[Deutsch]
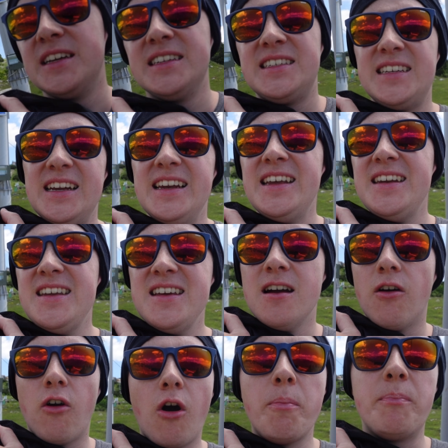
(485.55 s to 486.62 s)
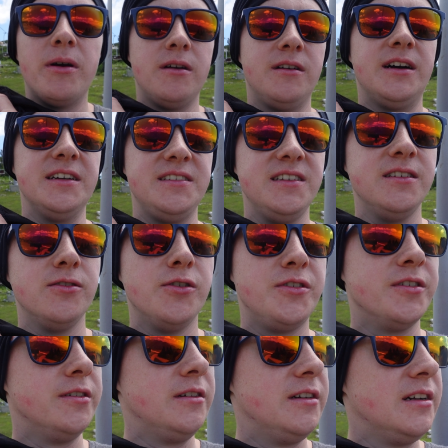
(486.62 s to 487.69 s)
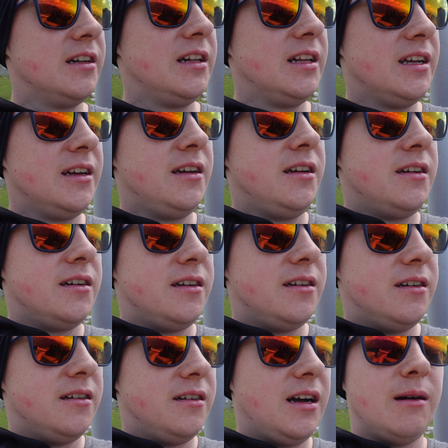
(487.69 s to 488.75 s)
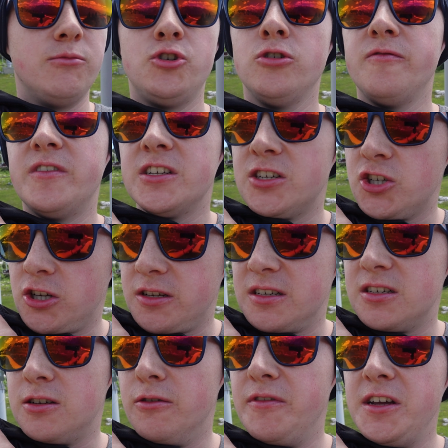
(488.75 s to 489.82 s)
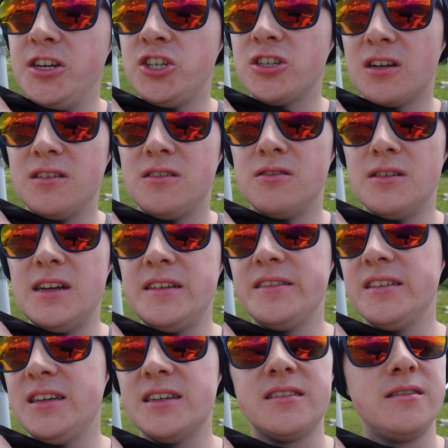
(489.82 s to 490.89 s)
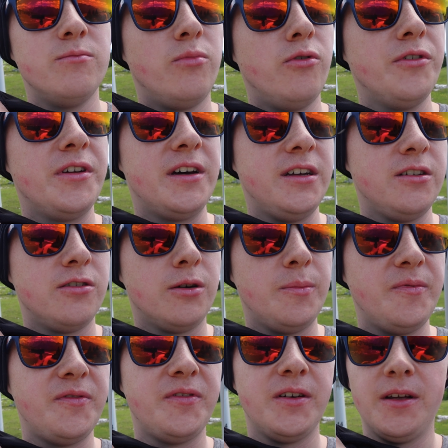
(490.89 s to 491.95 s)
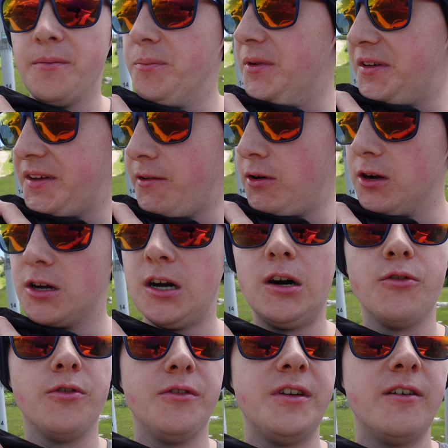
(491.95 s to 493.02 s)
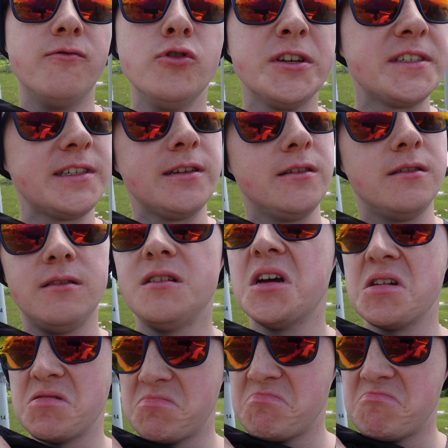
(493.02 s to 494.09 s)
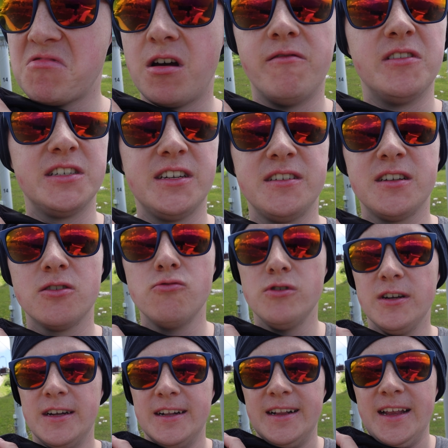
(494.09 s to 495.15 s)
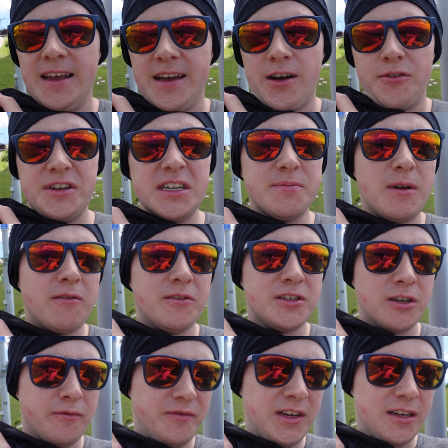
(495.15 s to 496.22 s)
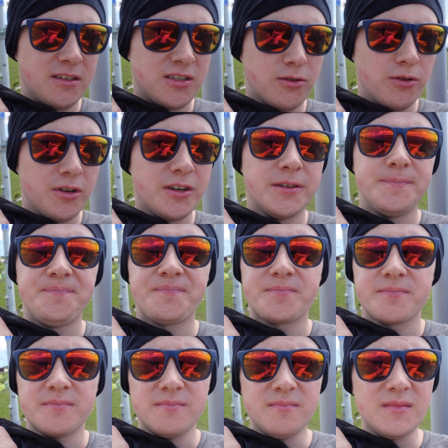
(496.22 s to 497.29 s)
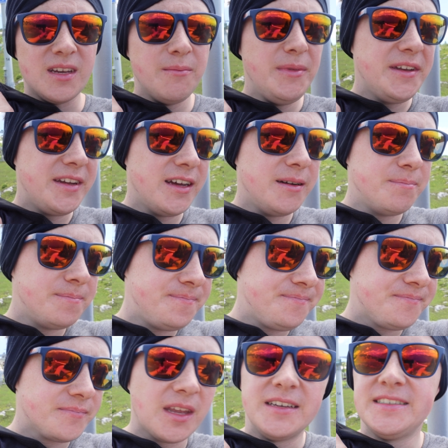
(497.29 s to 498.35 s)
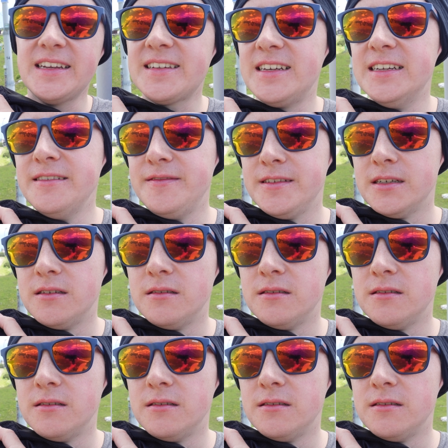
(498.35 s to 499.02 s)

Seleni Rob heißt diese Hütte. Äh, haben schön was slowenisch traditionelles gegessen. Bohneneintopf mit Sauerkraut und einer Wurst. War sehr, sehr gut. Und jetzt machen wir uns auf den Weg zurück mit dem Sessellift.